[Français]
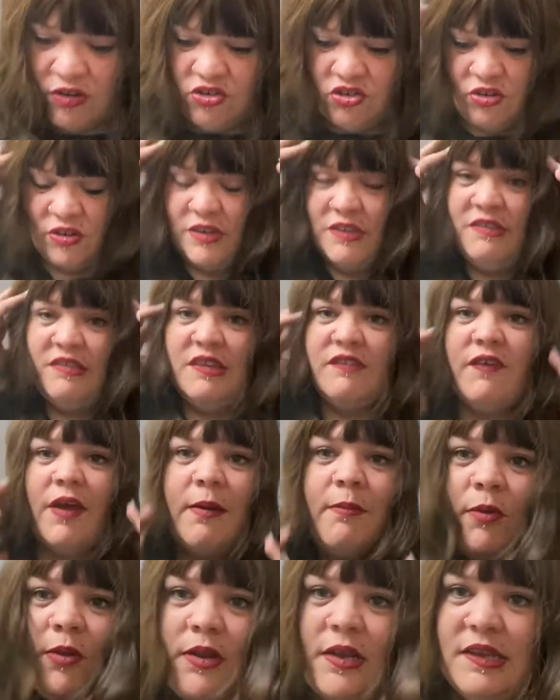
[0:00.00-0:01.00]
envie, c'est
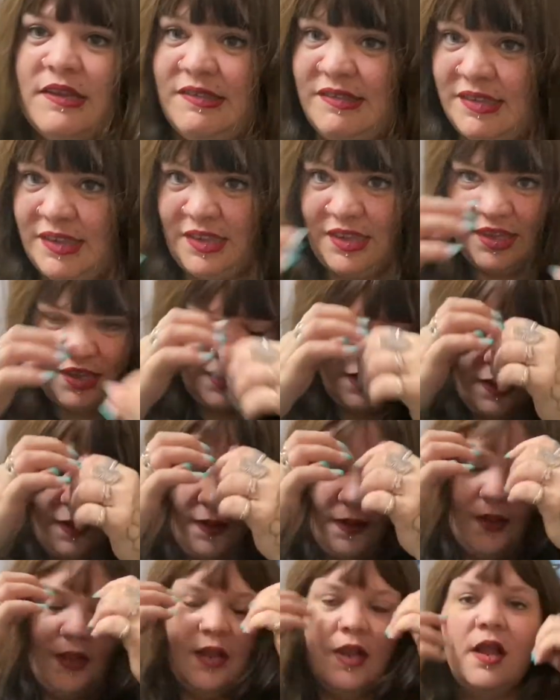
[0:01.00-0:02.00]
vraiment de l'essayer.
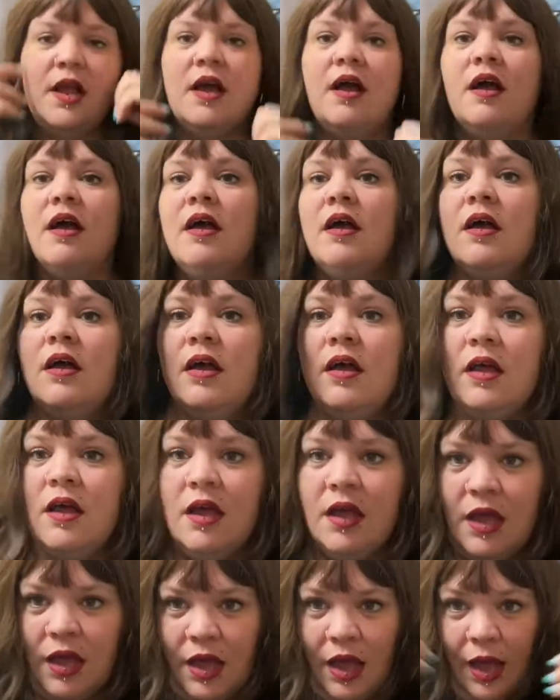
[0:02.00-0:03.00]

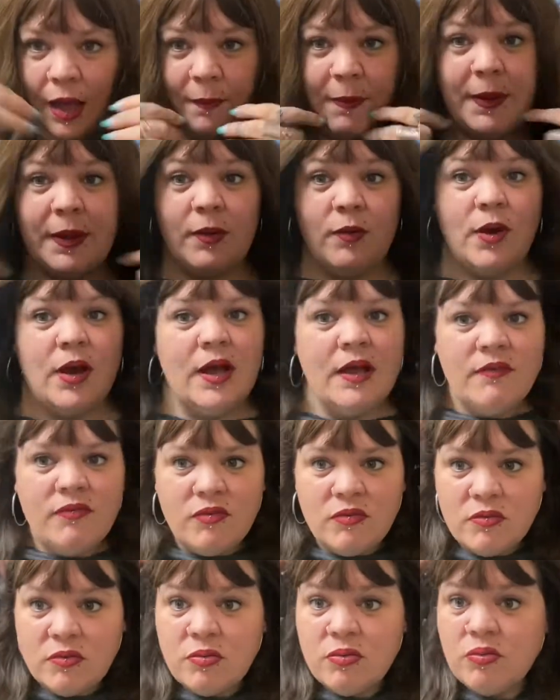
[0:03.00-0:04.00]
Après, ouais,
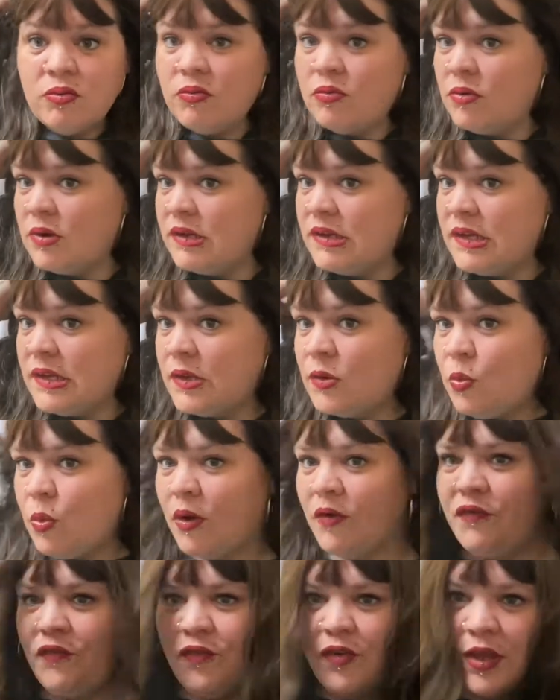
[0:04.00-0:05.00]
faut, faut, essayer de
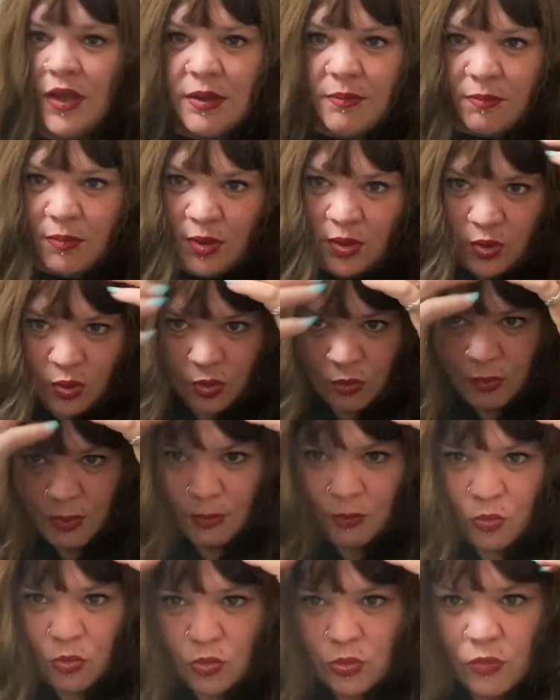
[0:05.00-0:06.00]
coiffer. Mais euh,
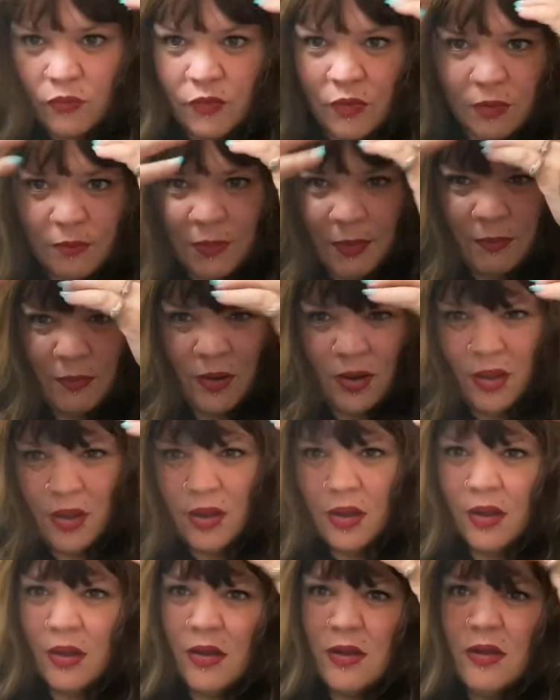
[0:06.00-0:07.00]
même le devant, même la...